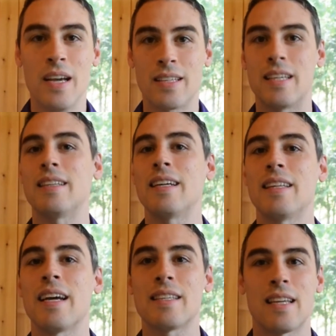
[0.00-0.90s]
Ce qui est
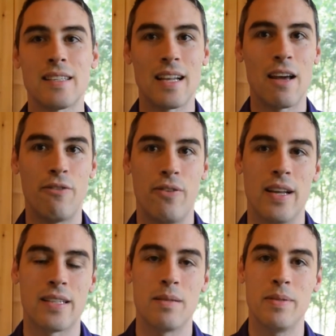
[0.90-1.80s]
intéressant, c'est la
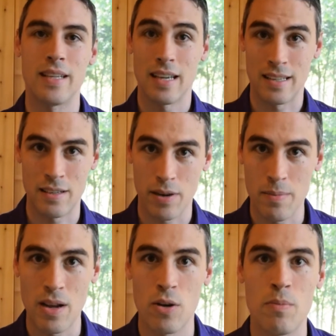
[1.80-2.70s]
flexibilité. Et c'est
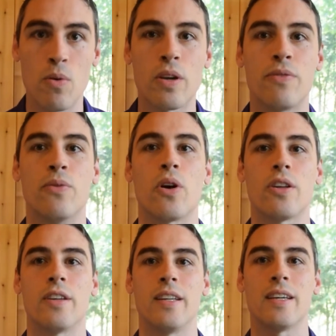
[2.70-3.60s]
vraiment le mot qu'il faut
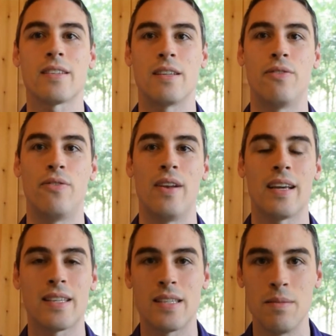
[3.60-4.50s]
retenir, c'est
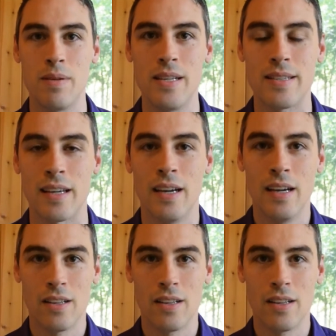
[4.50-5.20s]
flexibilité.